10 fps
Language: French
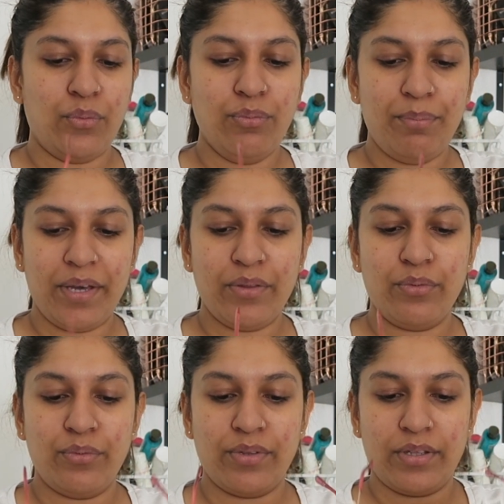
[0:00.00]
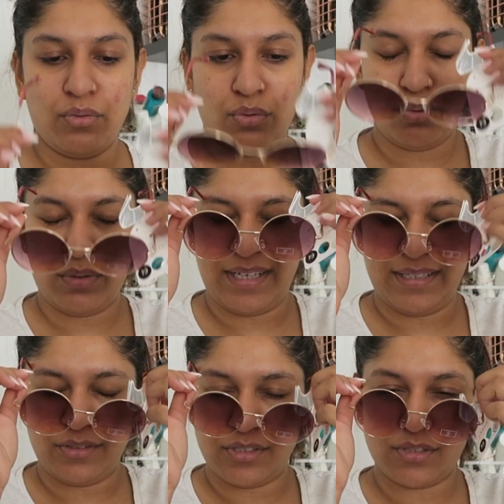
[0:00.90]
une paire de lunettes de
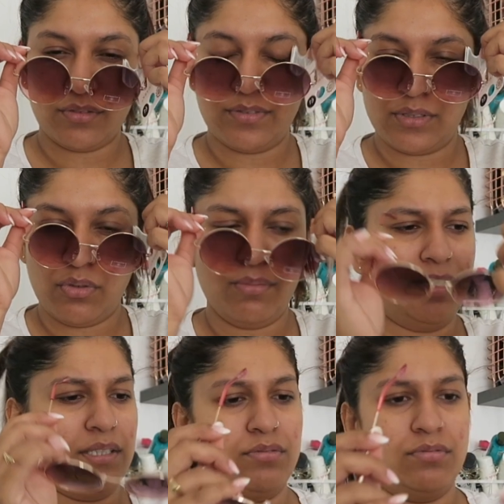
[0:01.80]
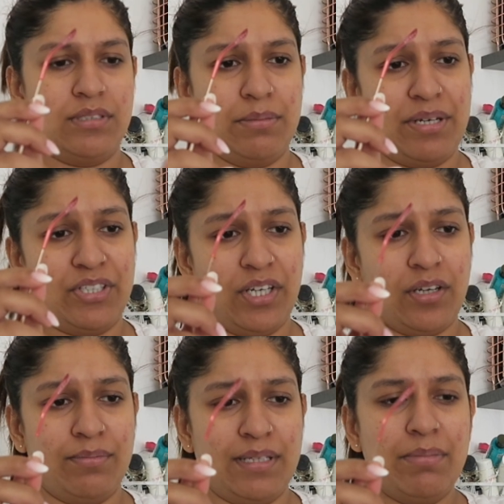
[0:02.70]
soleil que j'ai trouvé trop belle et qui coûtait pas cher
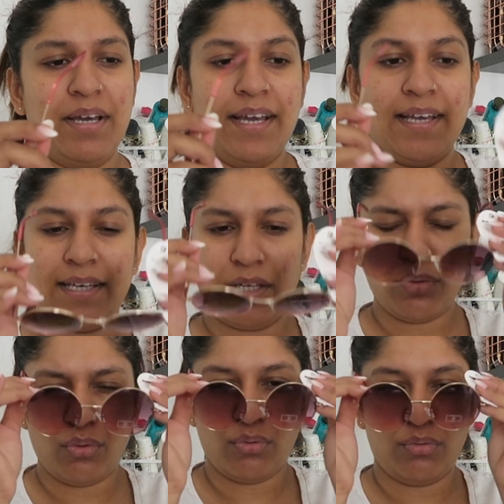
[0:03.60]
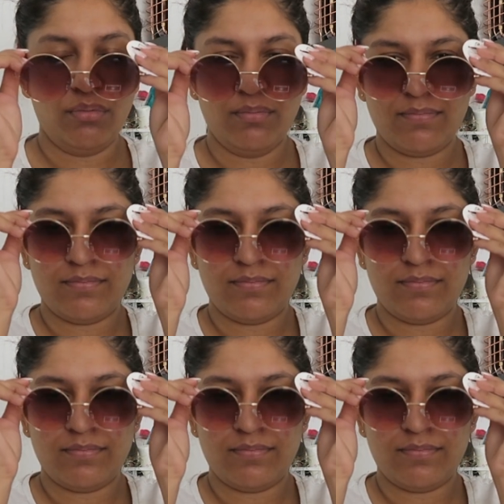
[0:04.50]
comme d'hab, 4 euros.